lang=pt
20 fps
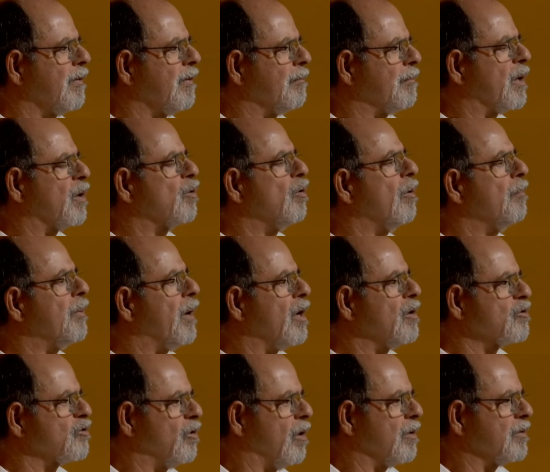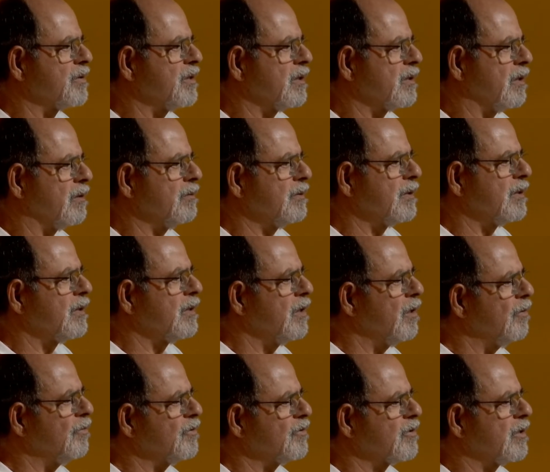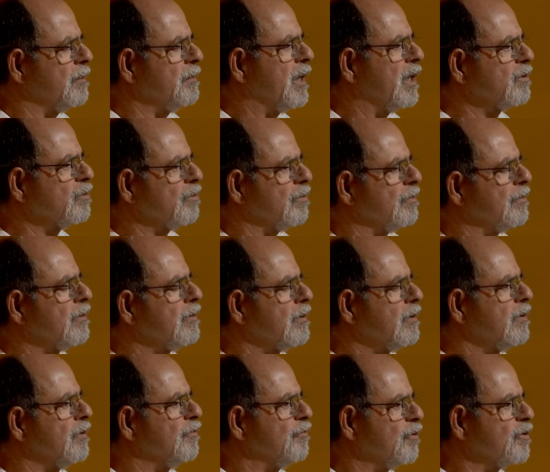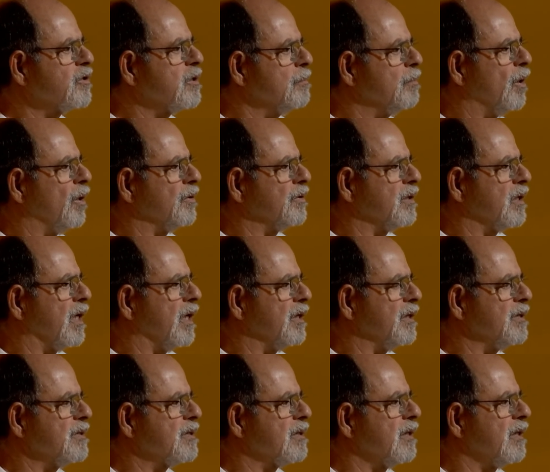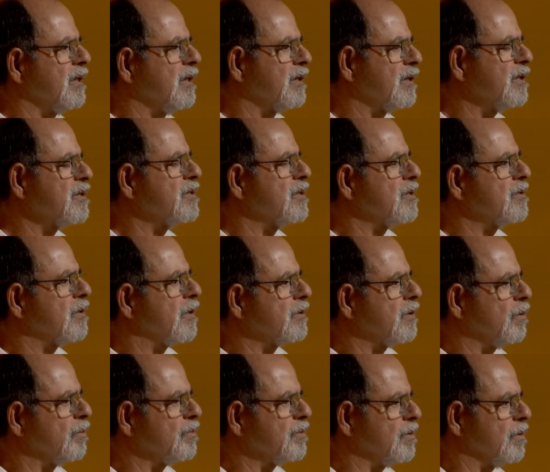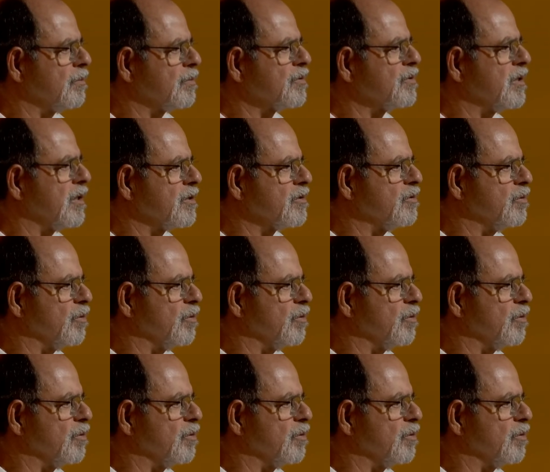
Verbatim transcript: para acompanhar os jogos. Então, é o chamado futebol de raiz que existe até os dias de